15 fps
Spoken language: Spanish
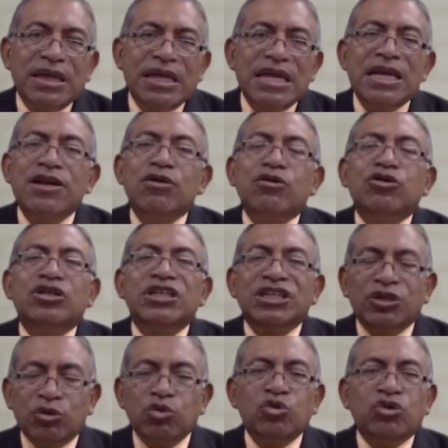Y los
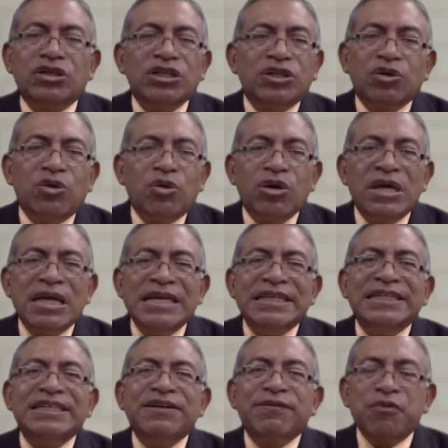circuncidó.
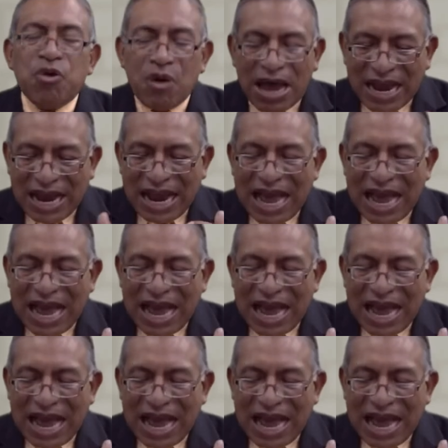Llevó a